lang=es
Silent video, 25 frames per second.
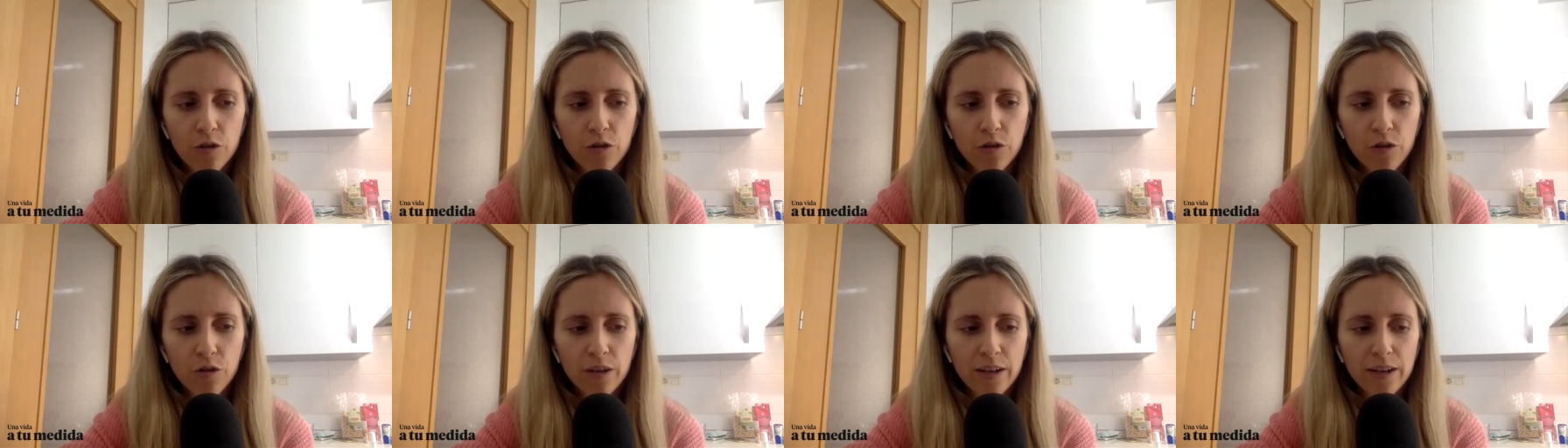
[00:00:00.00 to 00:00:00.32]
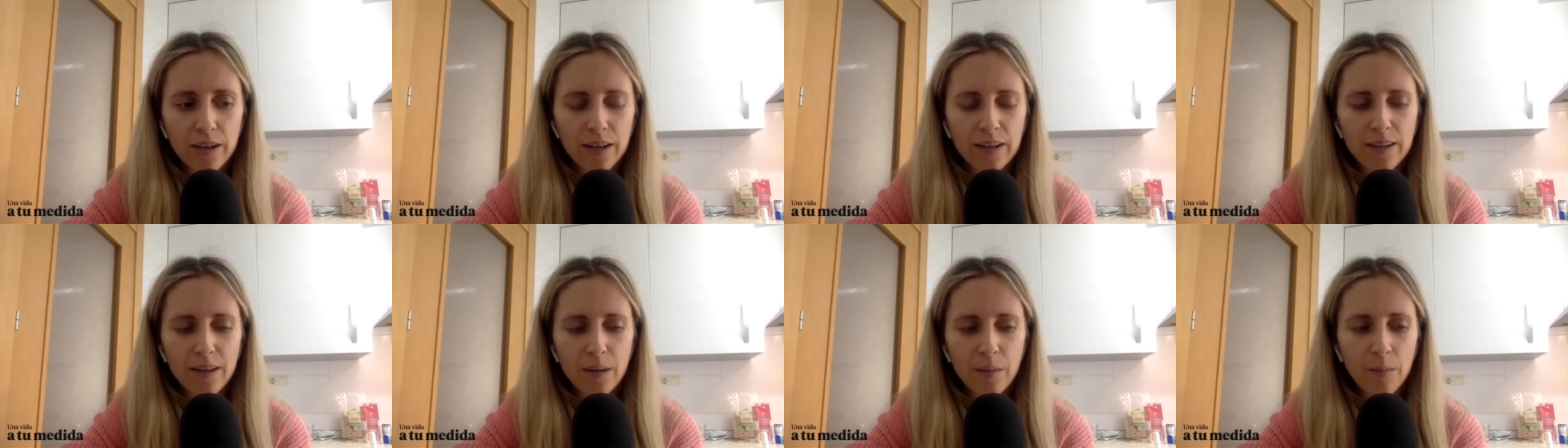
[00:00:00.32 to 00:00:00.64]
yo creo
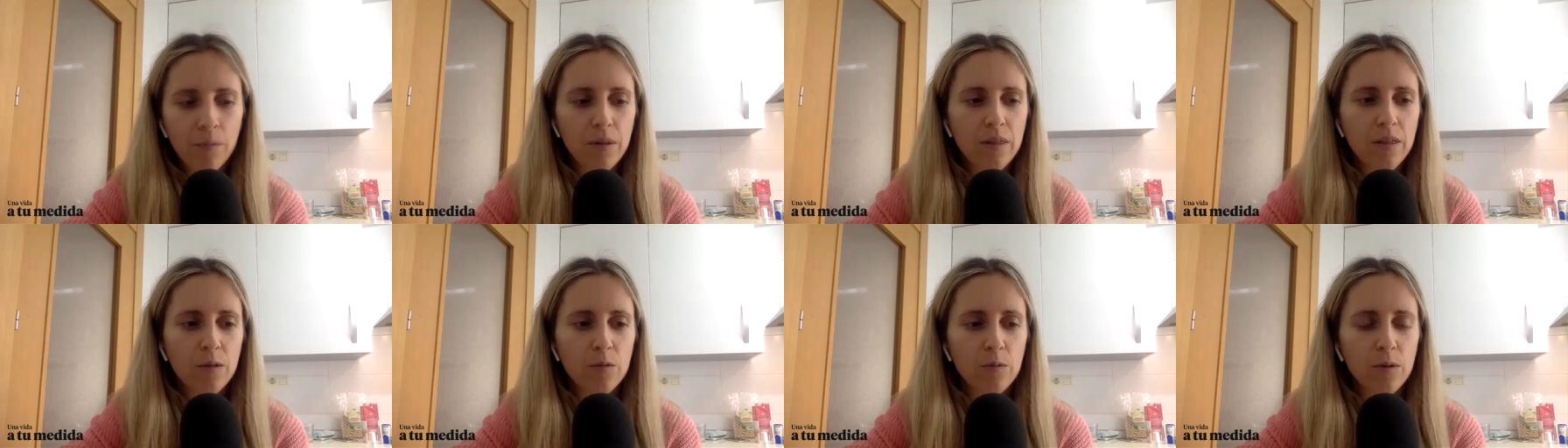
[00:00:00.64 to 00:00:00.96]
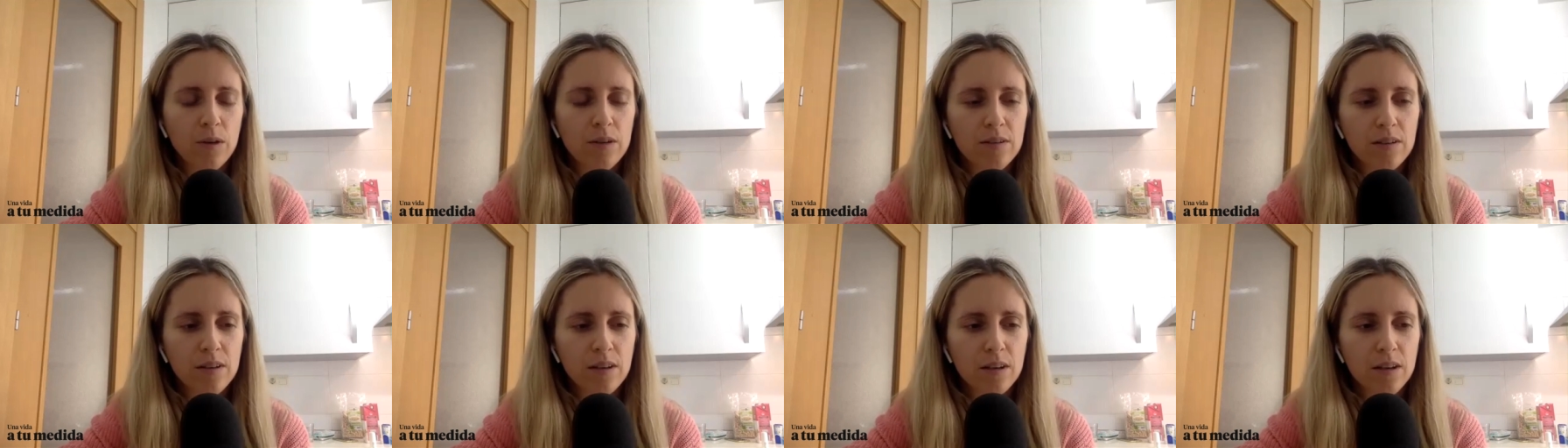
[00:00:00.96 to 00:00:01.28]
que está empezando
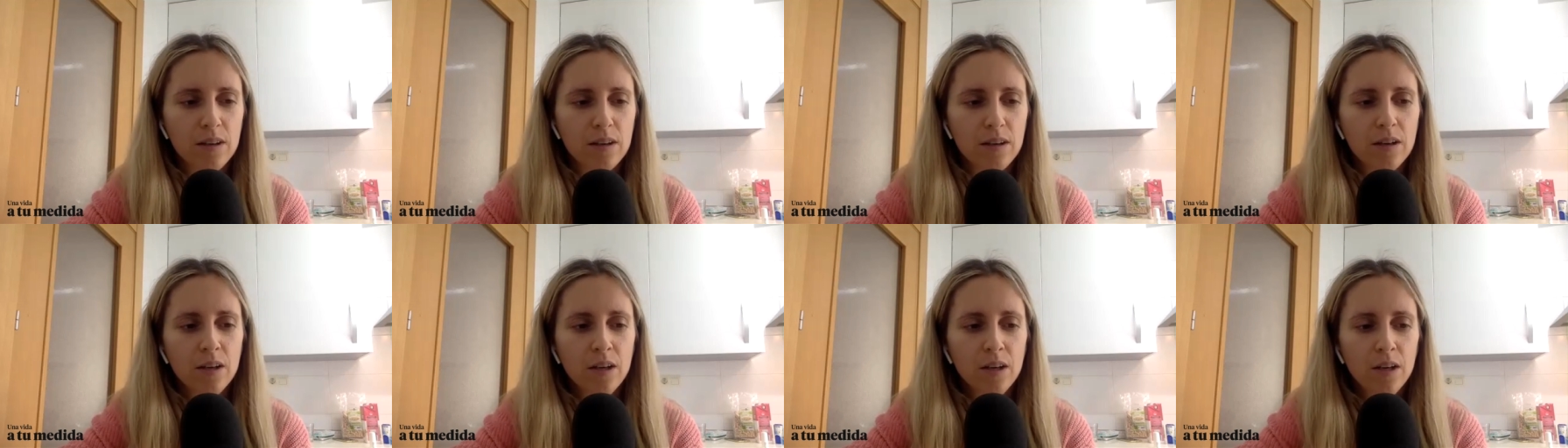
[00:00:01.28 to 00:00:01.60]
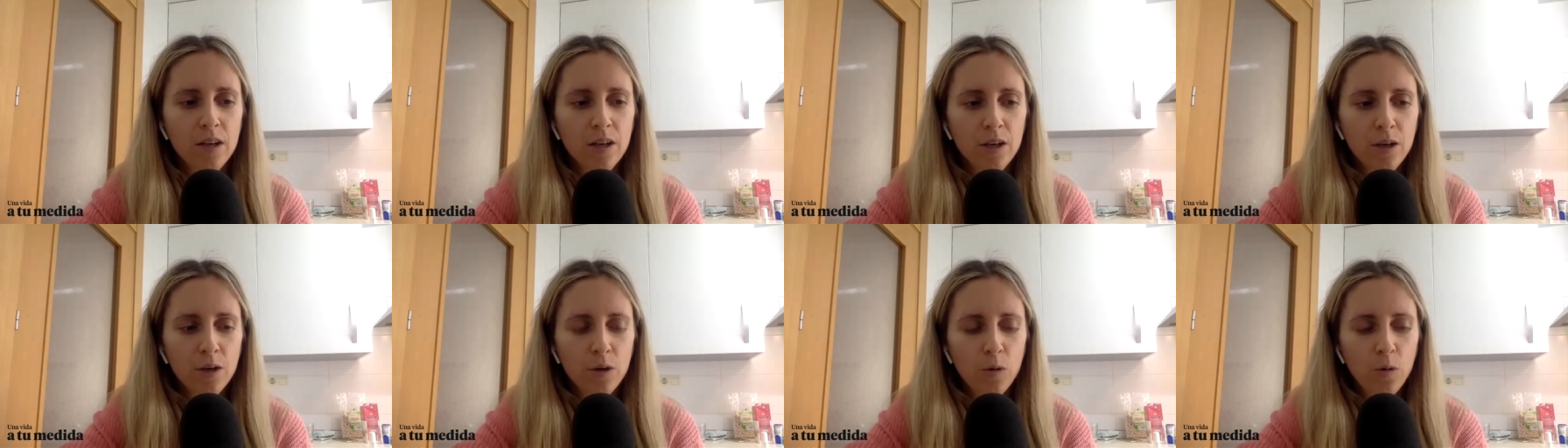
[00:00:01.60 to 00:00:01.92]
a ser
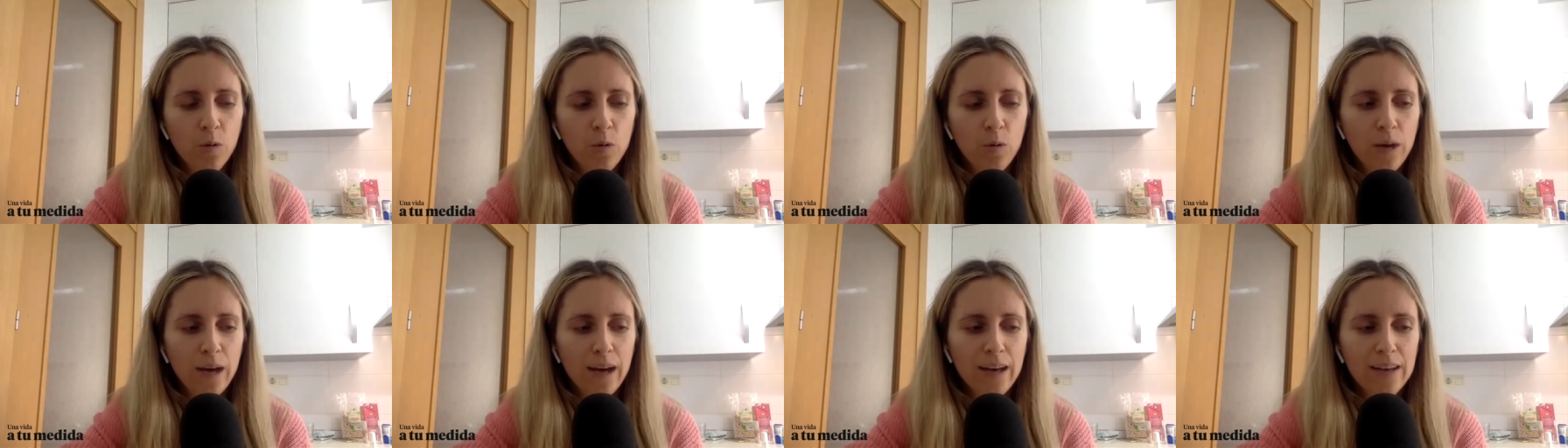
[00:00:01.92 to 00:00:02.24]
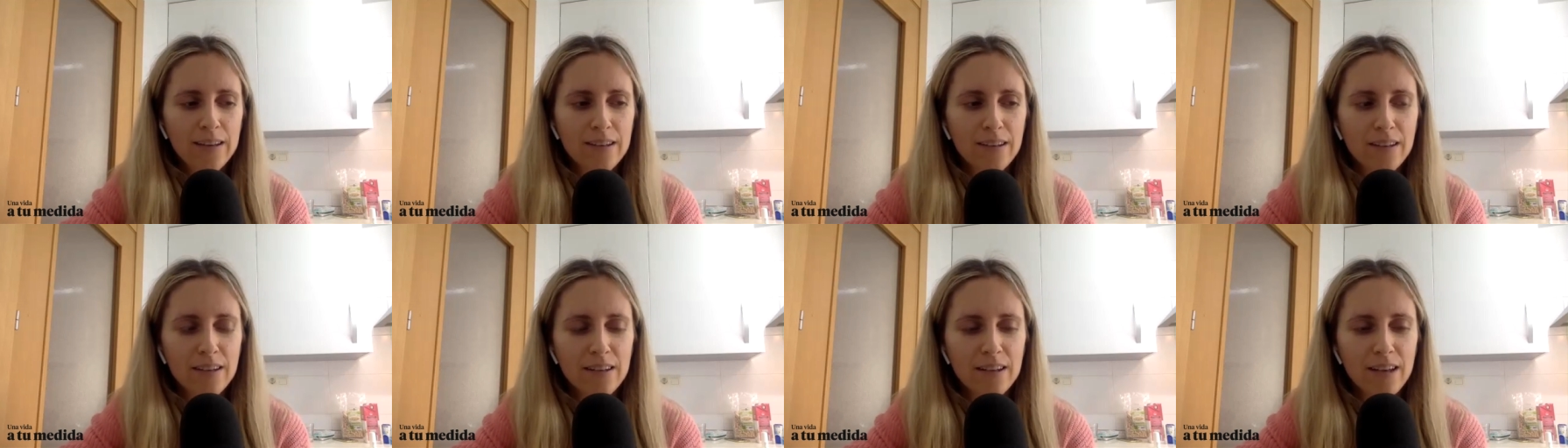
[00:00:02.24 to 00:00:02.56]
una
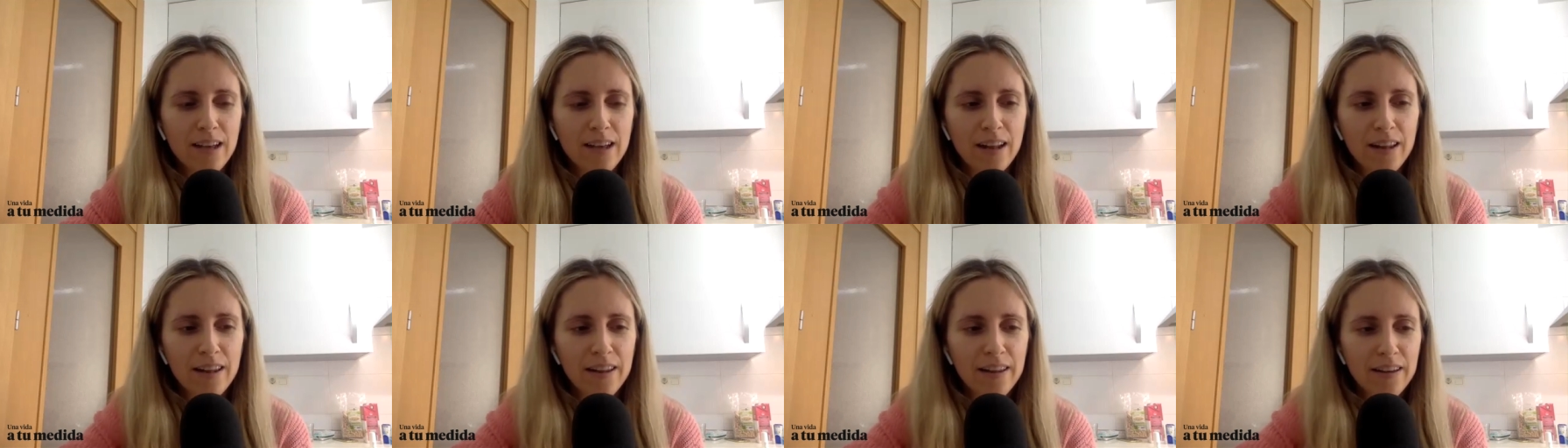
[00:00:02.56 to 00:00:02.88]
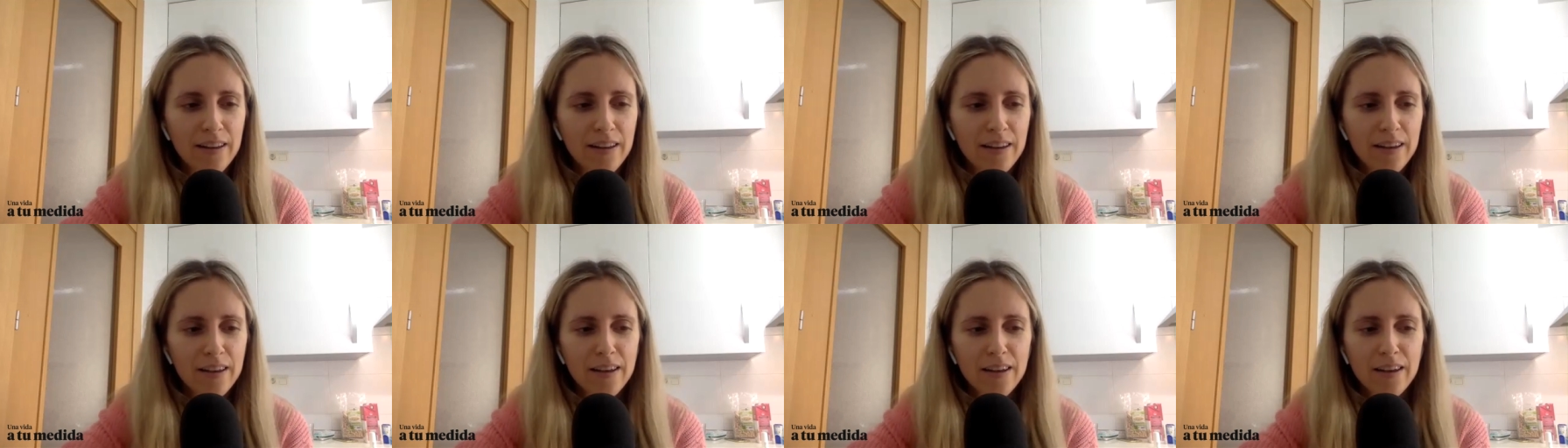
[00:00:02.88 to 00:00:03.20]
señal
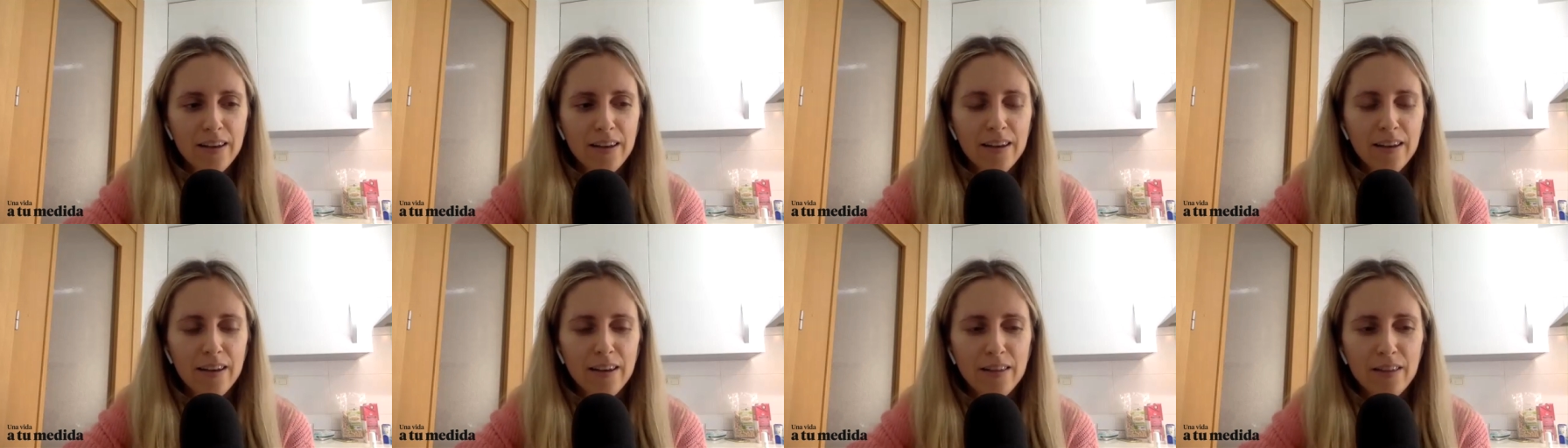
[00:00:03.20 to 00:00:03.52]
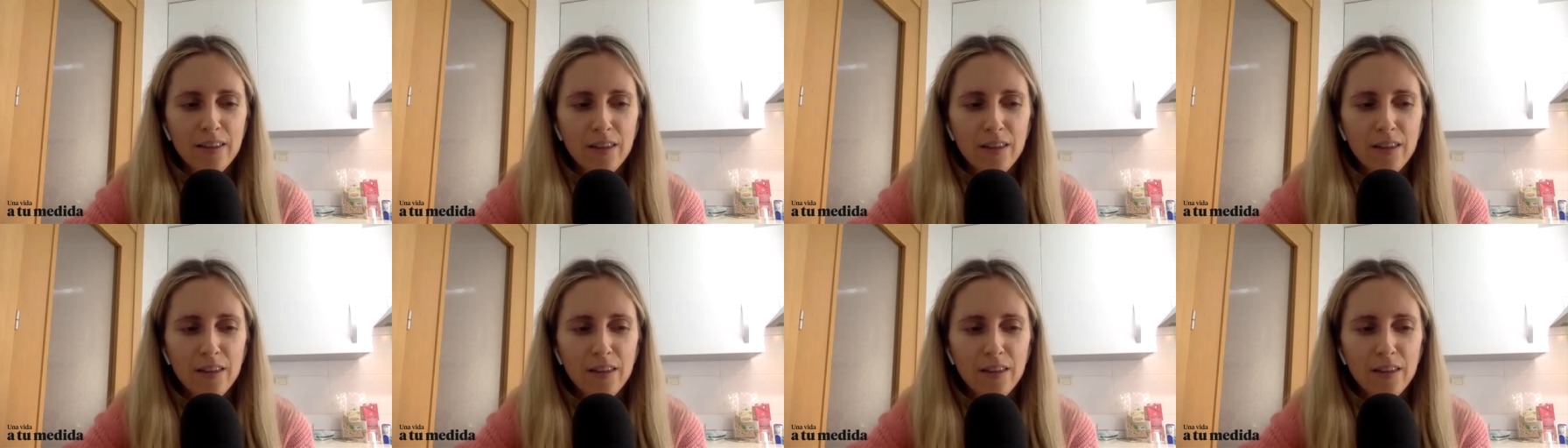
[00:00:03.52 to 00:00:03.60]
de,